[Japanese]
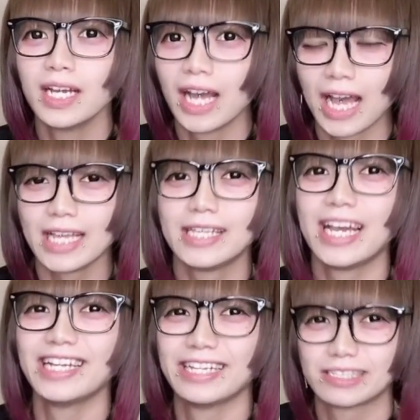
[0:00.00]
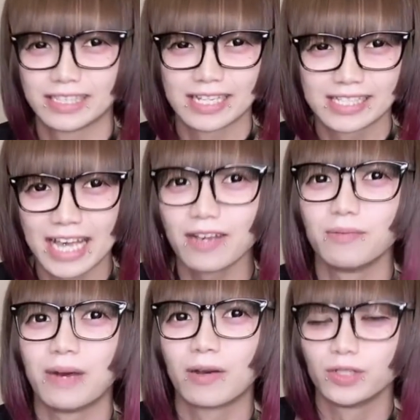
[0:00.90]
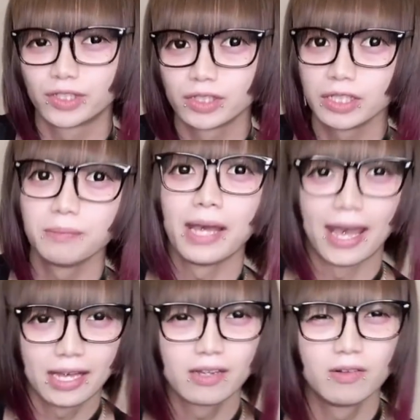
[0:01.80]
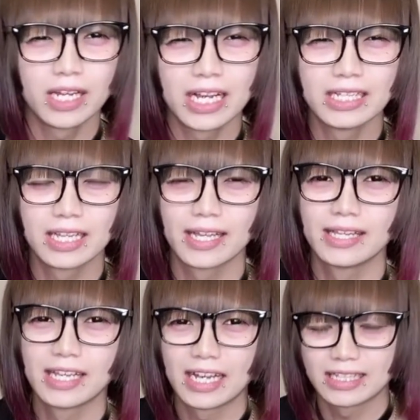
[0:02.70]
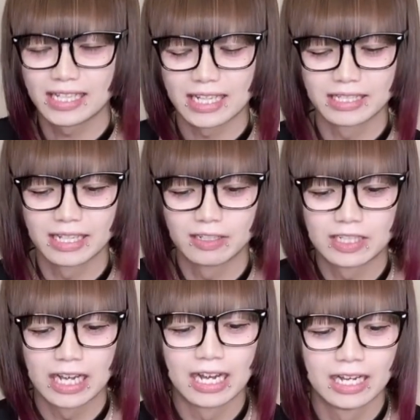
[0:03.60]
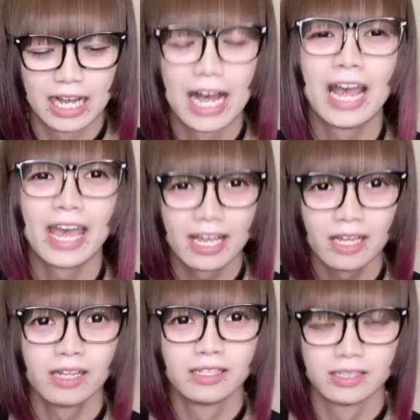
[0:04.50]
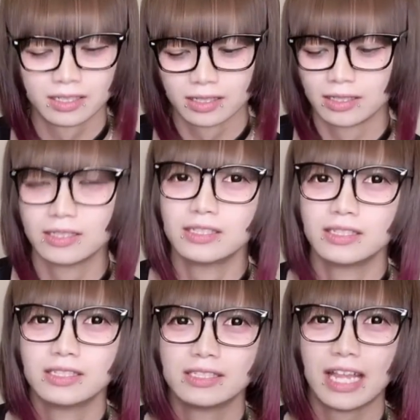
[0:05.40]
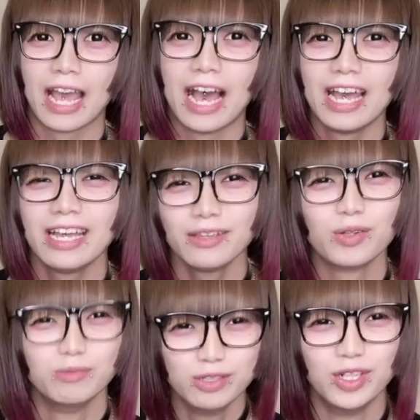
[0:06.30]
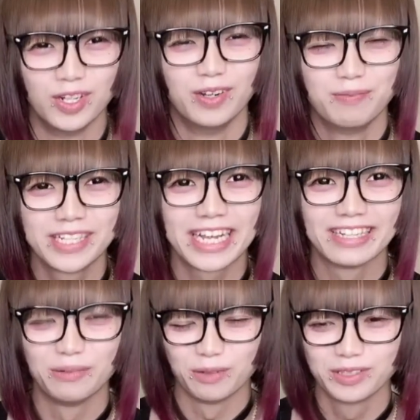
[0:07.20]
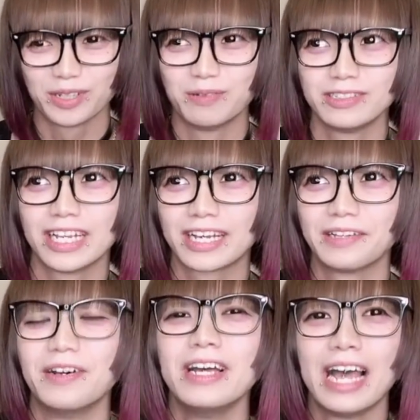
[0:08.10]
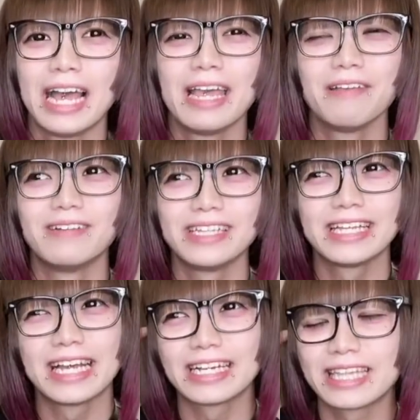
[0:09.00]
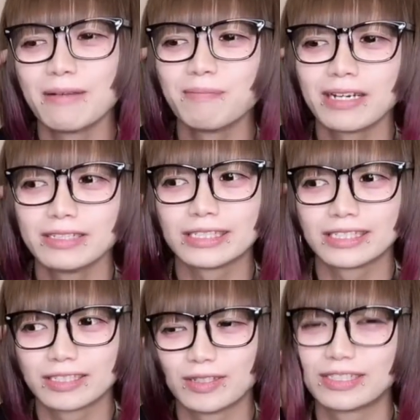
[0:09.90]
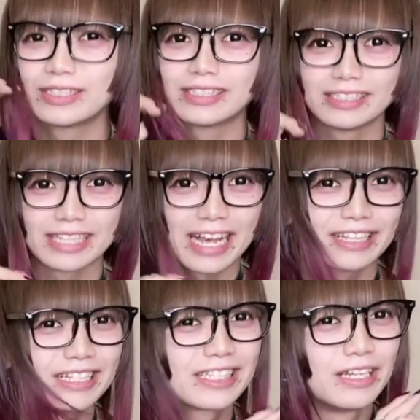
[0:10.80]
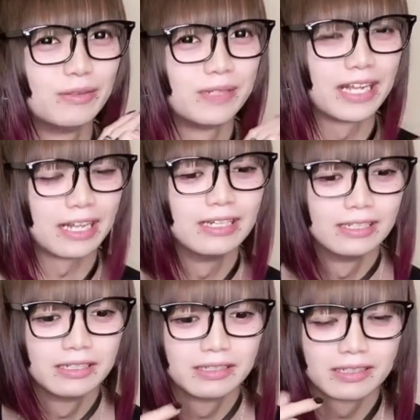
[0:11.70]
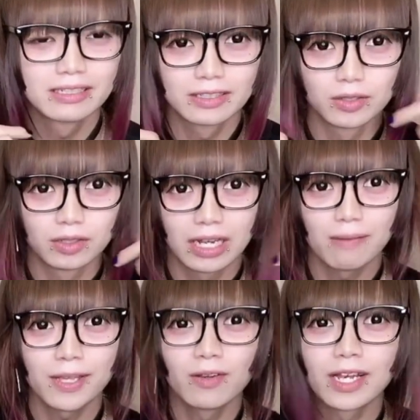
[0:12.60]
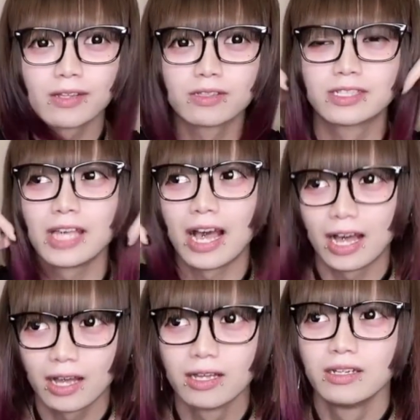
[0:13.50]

はい、じゃあですね最後、まあ、5種類目、これがね苦手なんだよか亜鉛で、亜鉛飲むのみたいな思うと思うんだけど、亜鉛はねなんかタンパク質をなんか助けるみたいな、そう髪の毛のツヤ